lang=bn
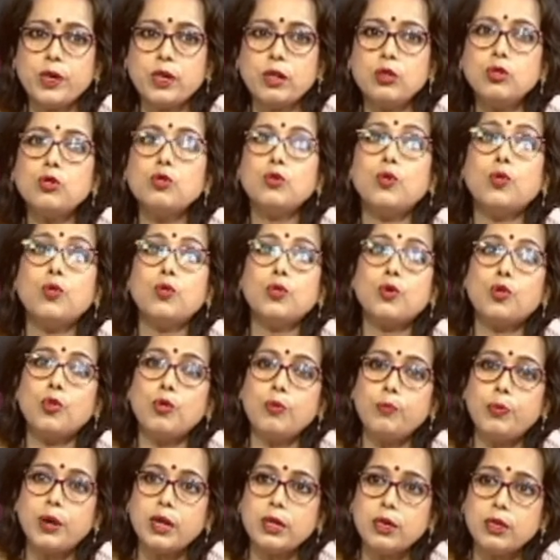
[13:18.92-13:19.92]
কিন্তু কোর
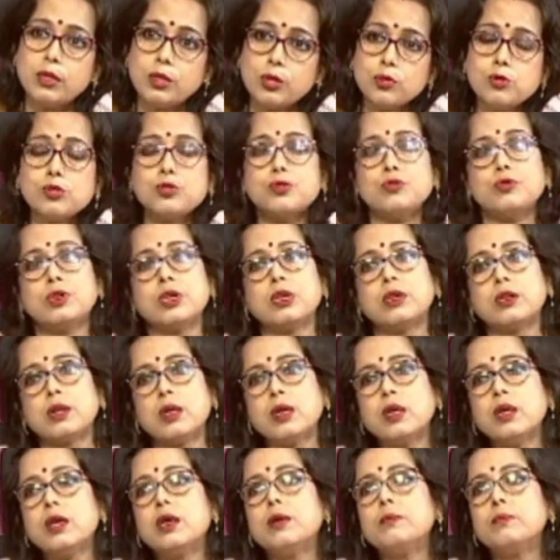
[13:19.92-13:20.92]
কোম্পানিতেও স্টুডেন্ট
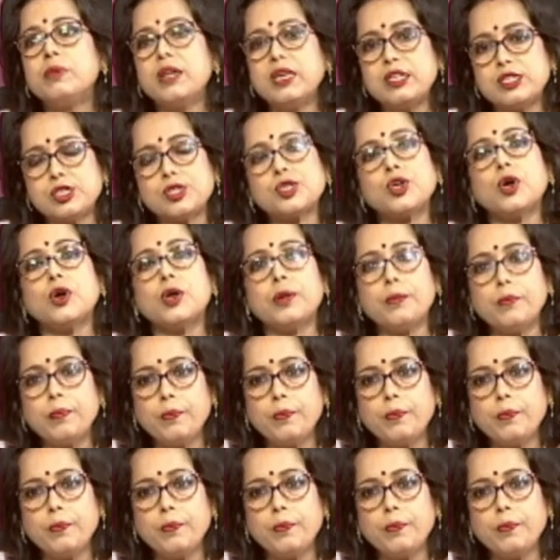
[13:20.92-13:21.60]
প্লেসড হয়